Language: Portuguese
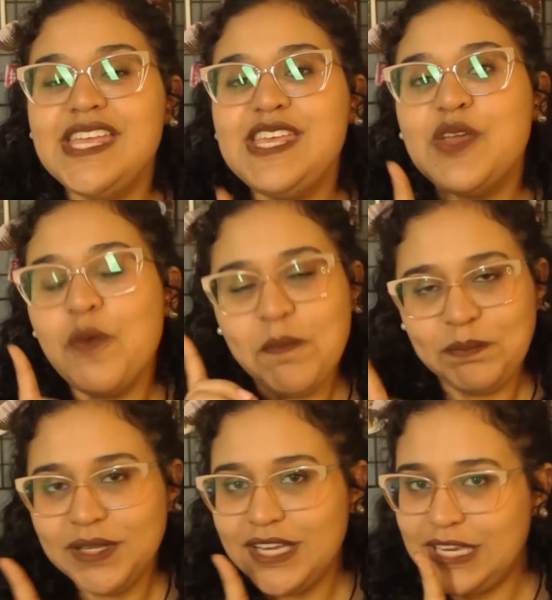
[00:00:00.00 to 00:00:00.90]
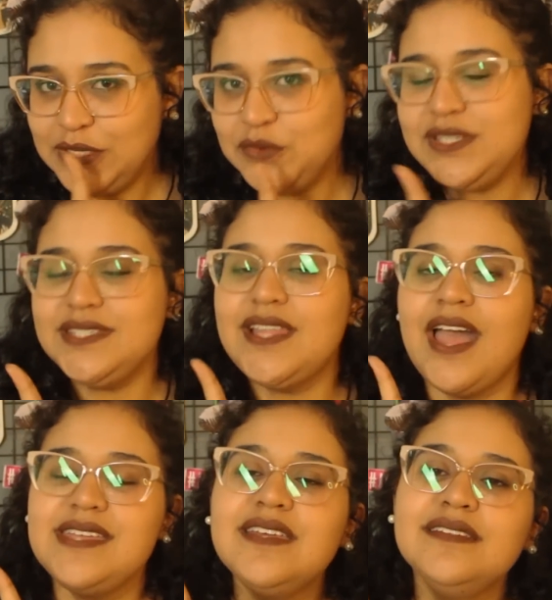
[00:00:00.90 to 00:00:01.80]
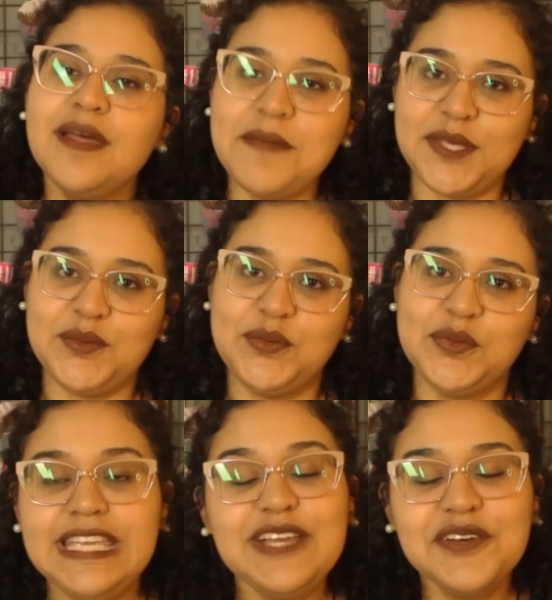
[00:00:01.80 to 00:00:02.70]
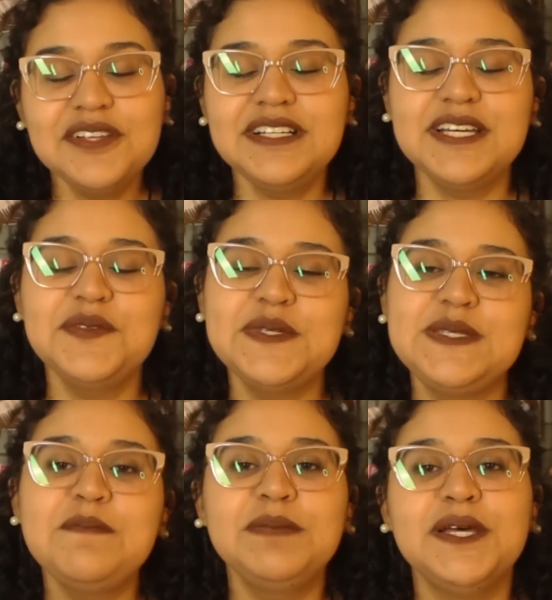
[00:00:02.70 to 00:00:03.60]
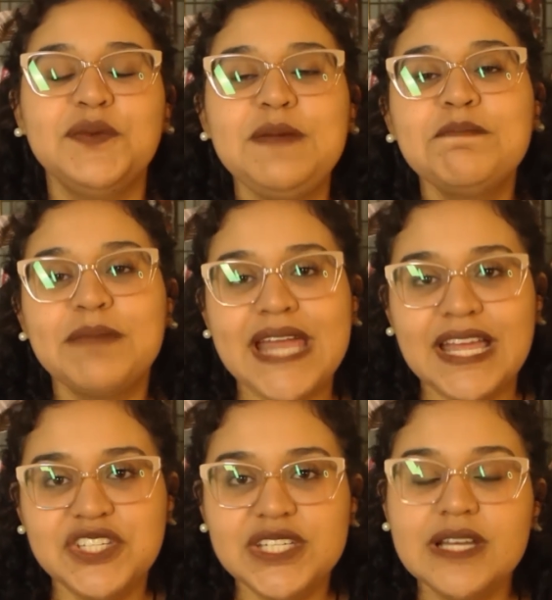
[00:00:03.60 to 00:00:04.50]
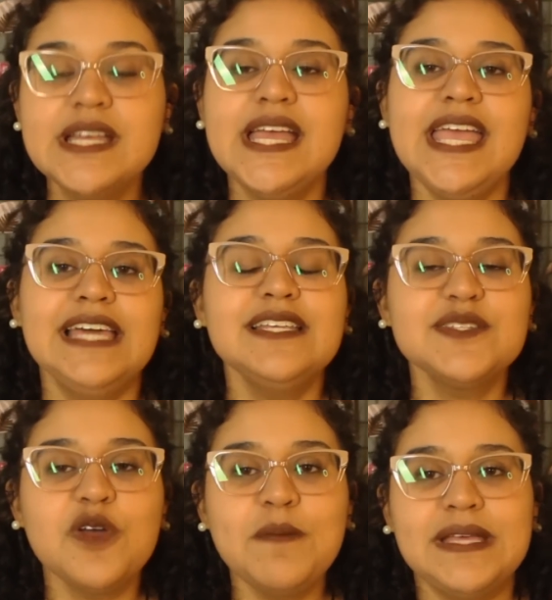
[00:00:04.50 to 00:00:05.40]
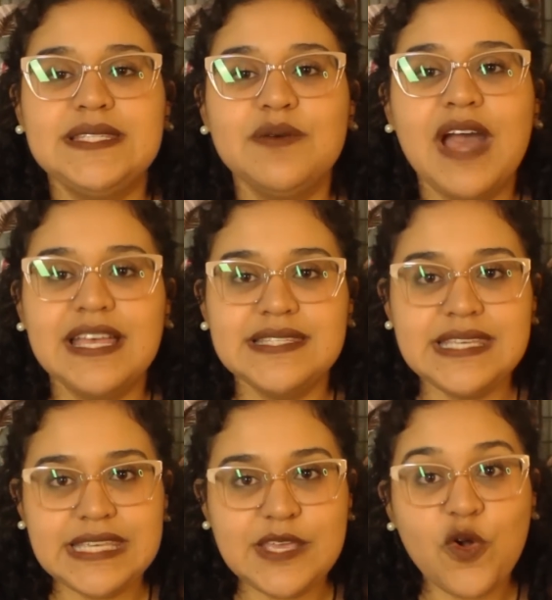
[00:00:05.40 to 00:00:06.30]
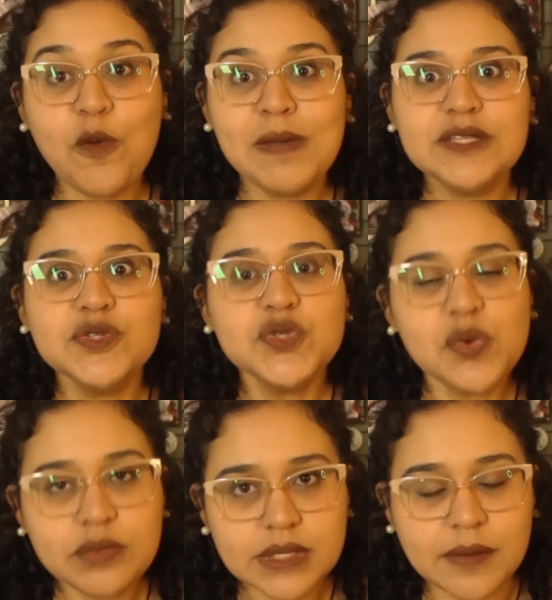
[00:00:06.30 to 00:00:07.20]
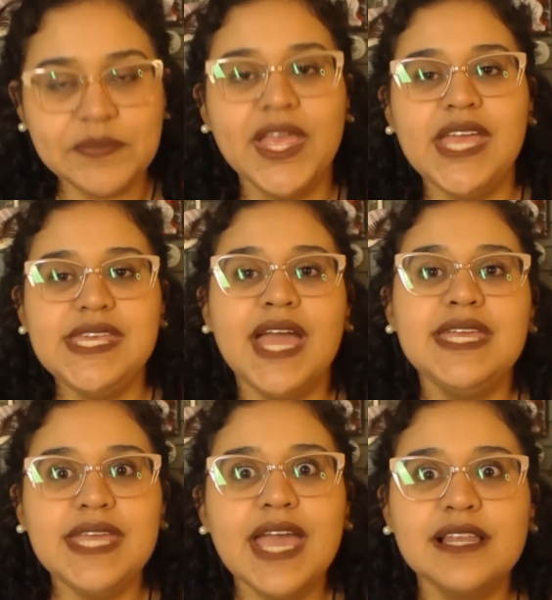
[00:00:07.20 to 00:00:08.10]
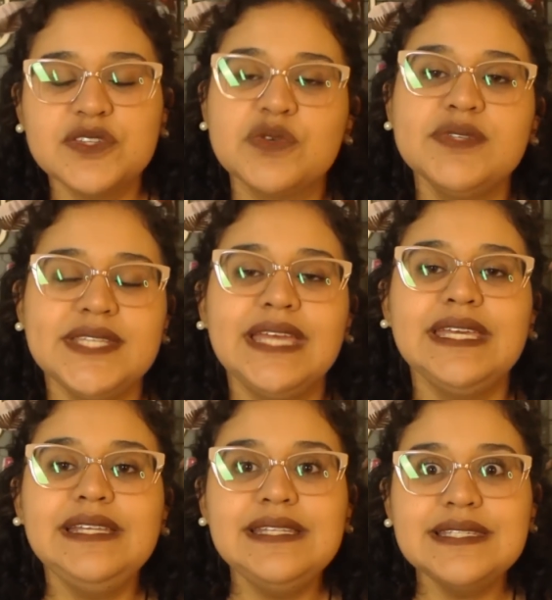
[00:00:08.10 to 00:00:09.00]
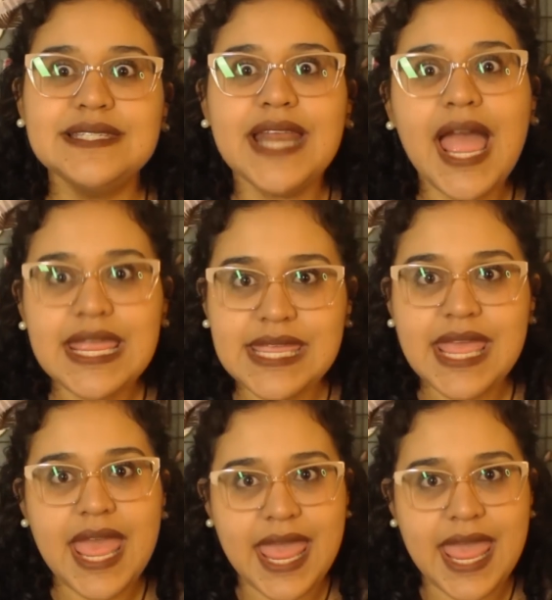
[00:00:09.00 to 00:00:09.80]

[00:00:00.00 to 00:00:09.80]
e o plano está em andamento. E colocando esse plano em prática, elas começam a seguir uma Sudan. E aí elas conseguem distrair